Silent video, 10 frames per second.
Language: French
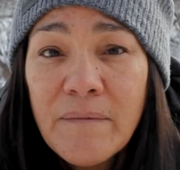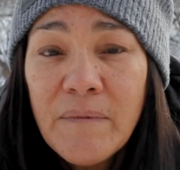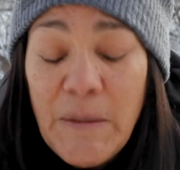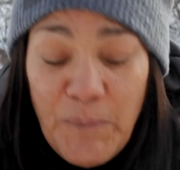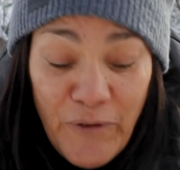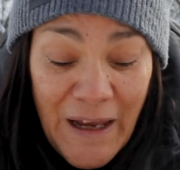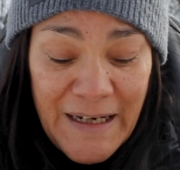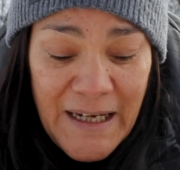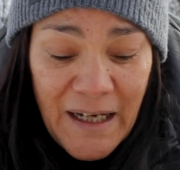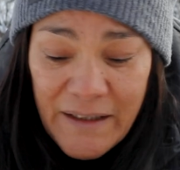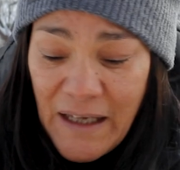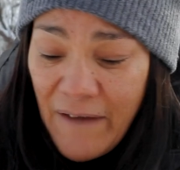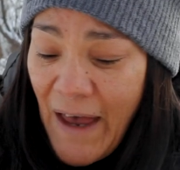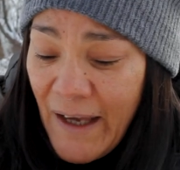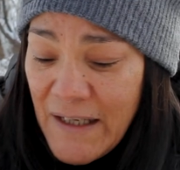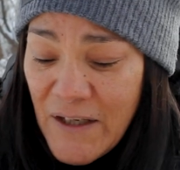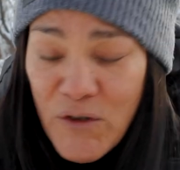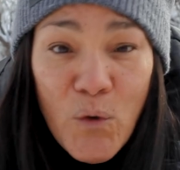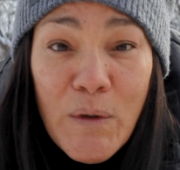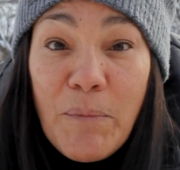Il pouvait lire à travers
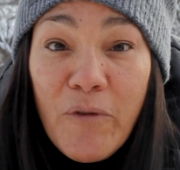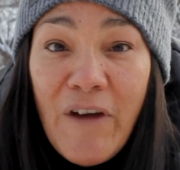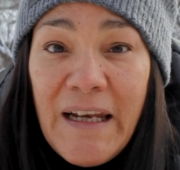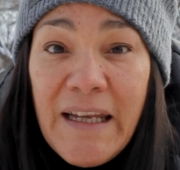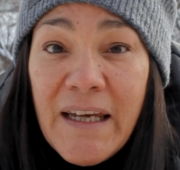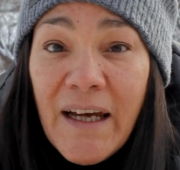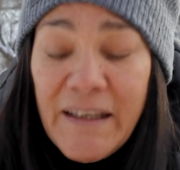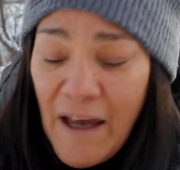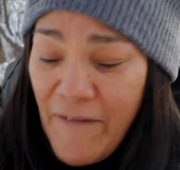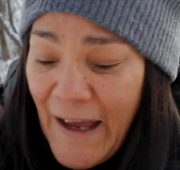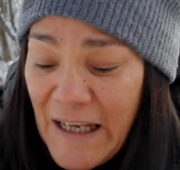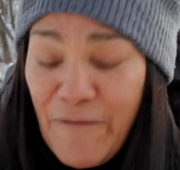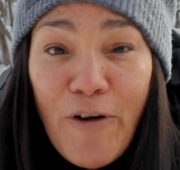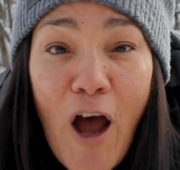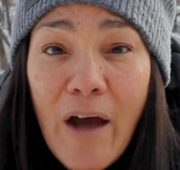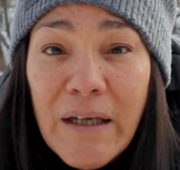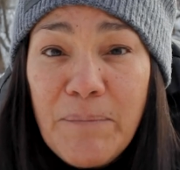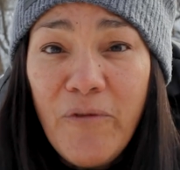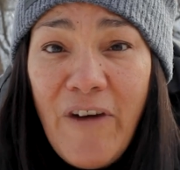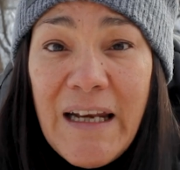les eaux, il pouvait lire à travers les fleurs, il
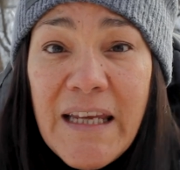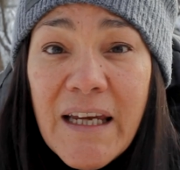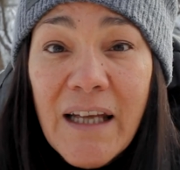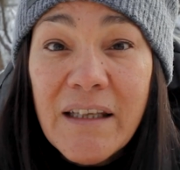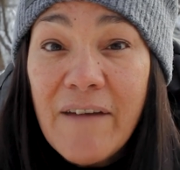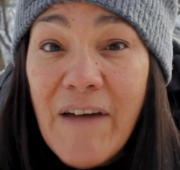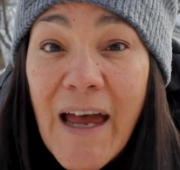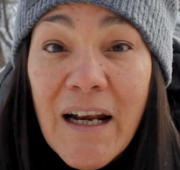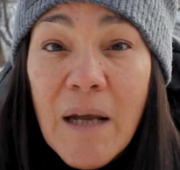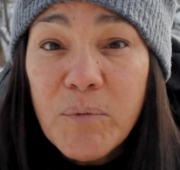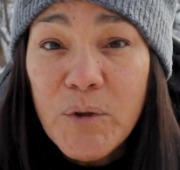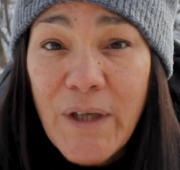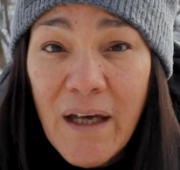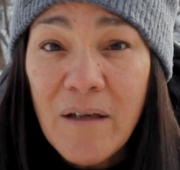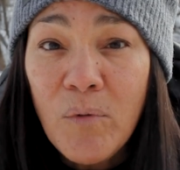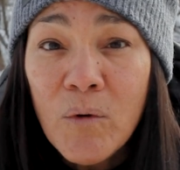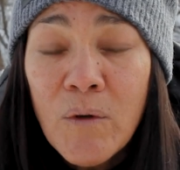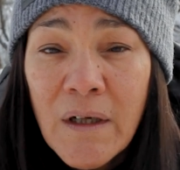pouvait lire à travers la peau de caribou.